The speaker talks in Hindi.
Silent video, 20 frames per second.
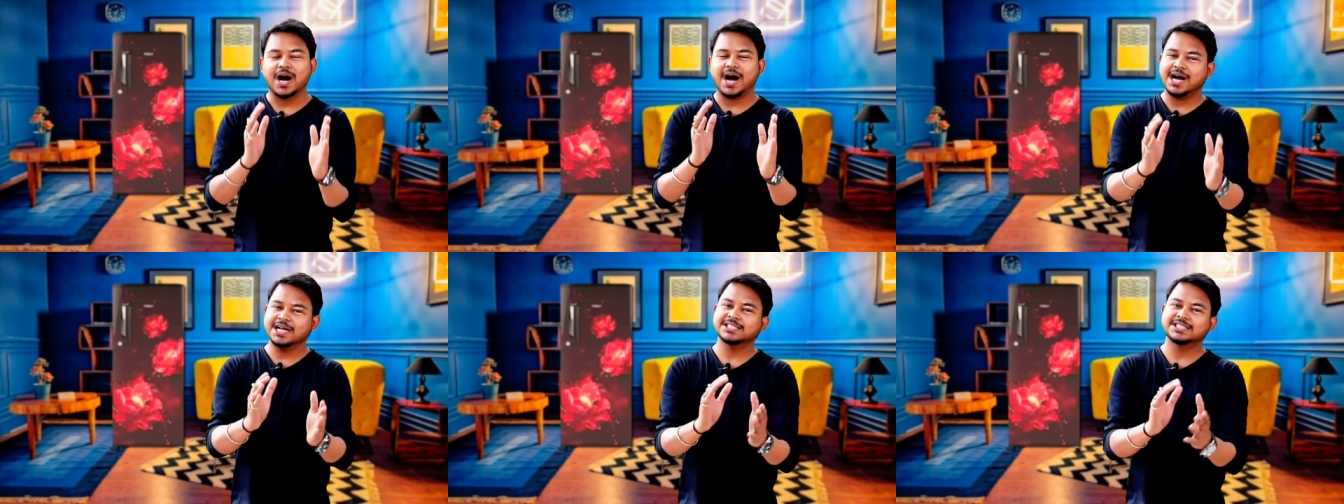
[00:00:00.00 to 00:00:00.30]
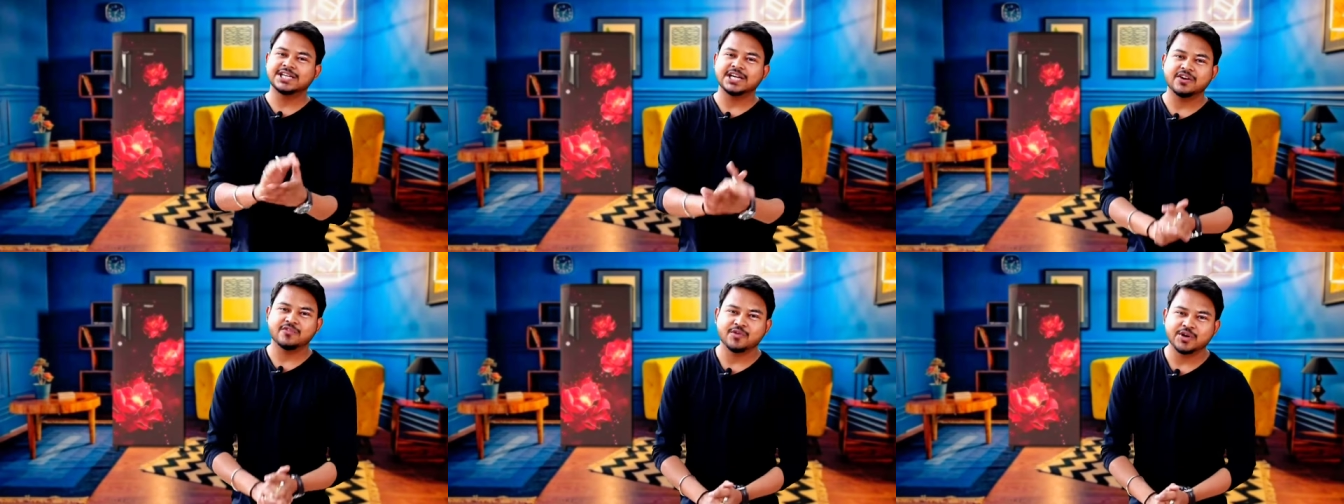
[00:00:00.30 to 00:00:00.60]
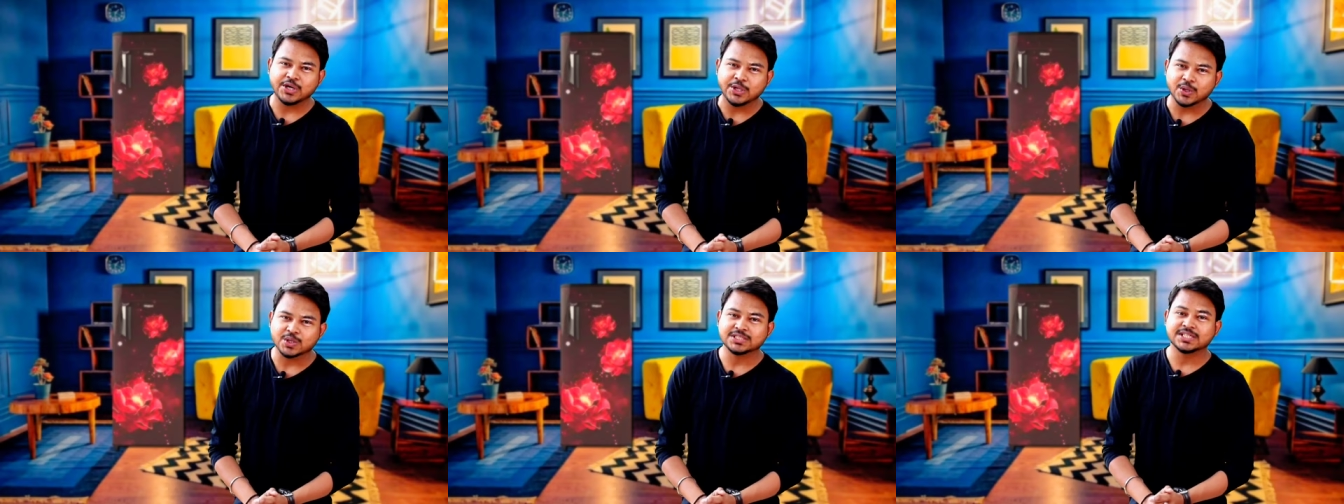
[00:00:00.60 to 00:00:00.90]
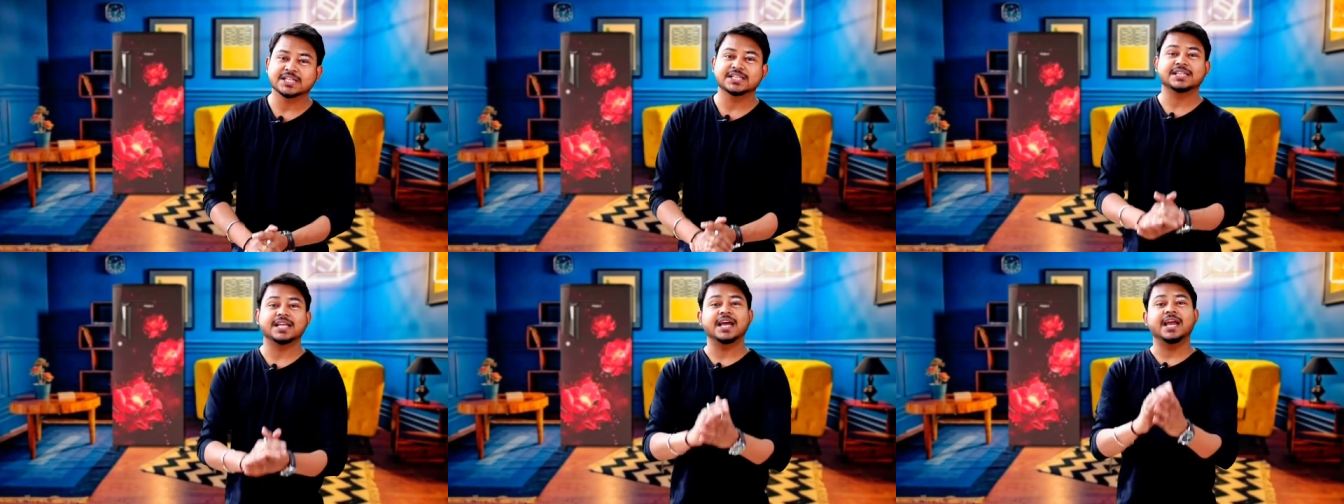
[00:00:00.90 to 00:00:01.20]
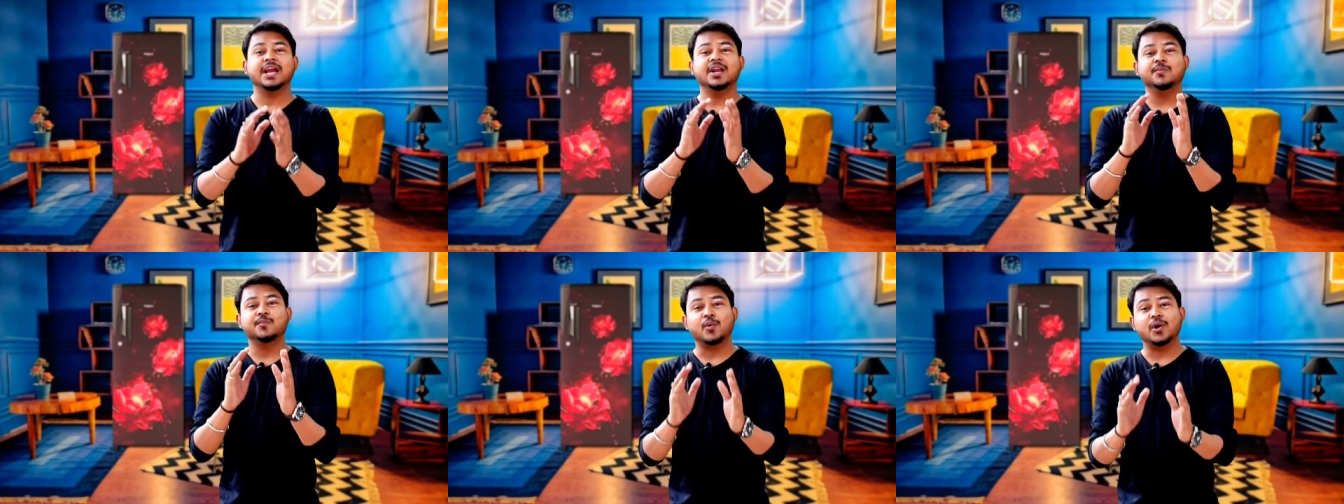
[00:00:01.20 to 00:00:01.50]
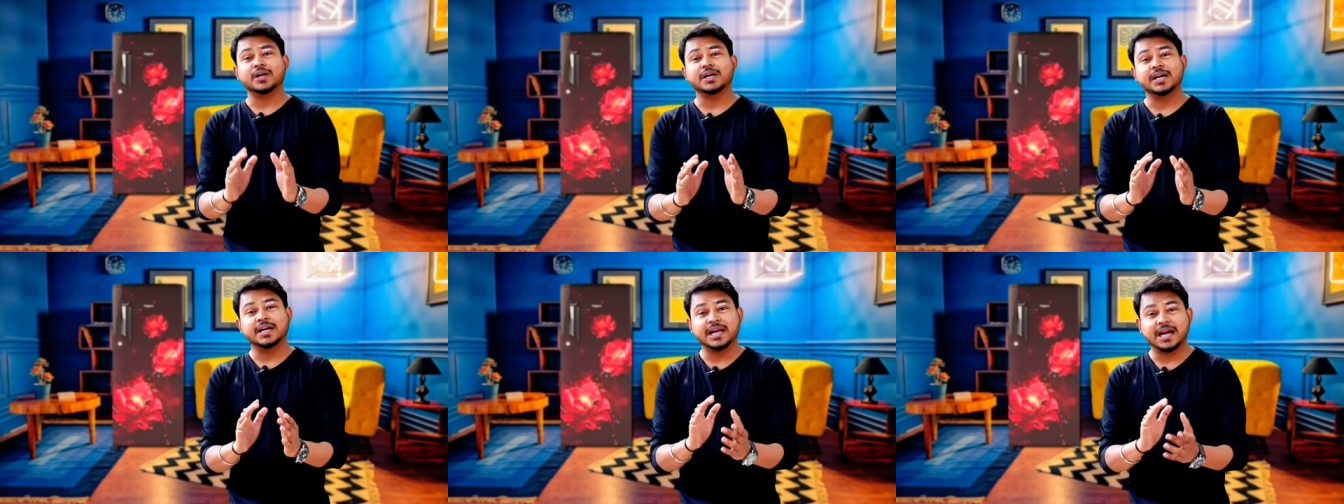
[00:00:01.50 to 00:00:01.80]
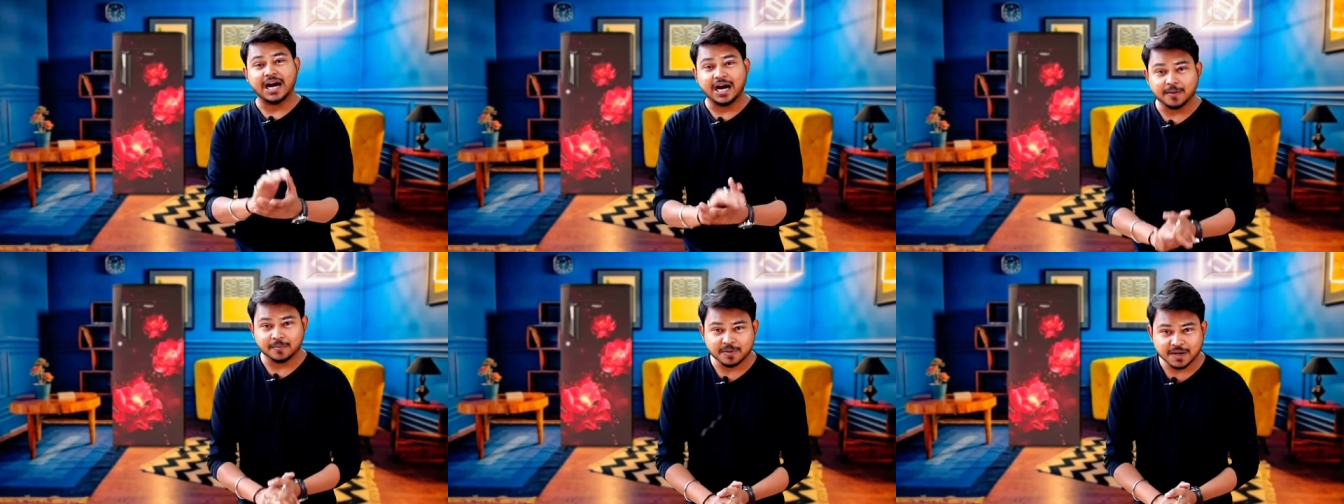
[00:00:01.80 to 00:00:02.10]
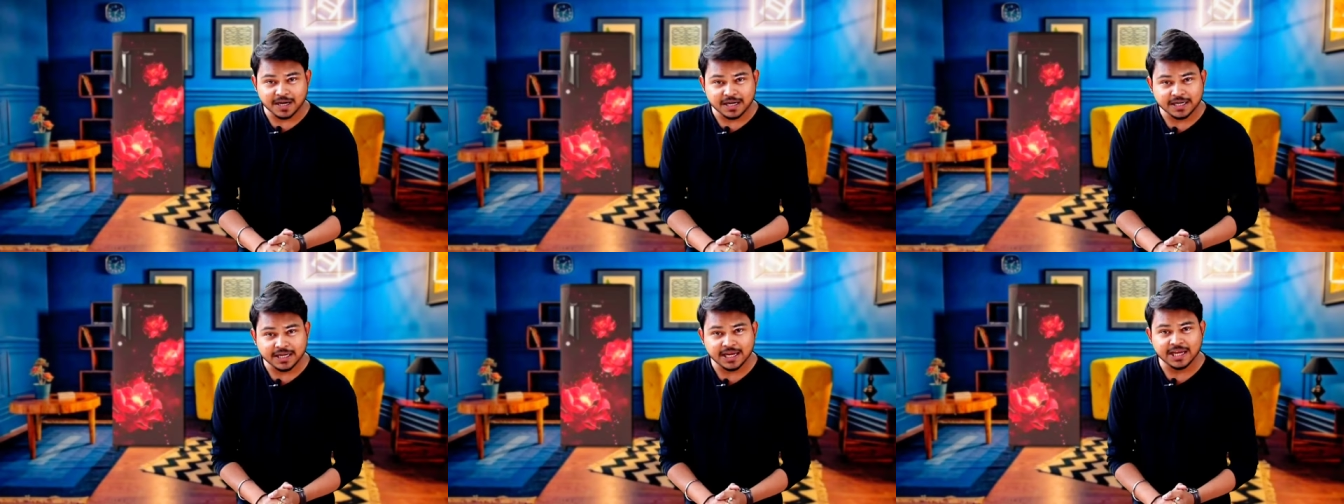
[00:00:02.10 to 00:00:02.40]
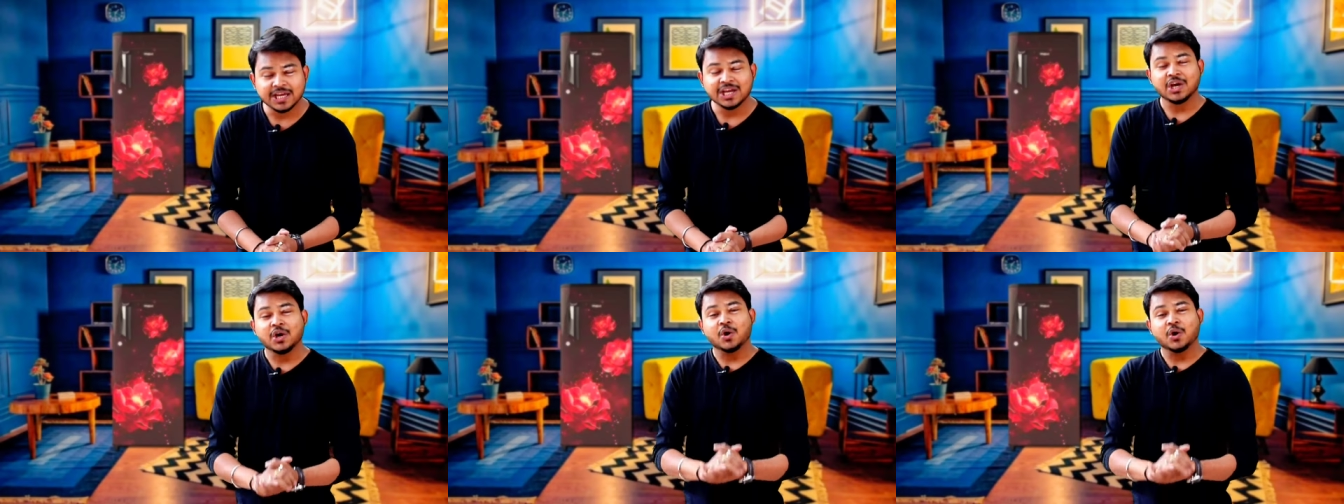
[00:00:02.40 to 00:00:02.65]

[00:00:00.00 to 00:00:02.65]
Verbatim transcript: आज के वीडियो जितना ही इम्पोर्टेंट है आपके लिए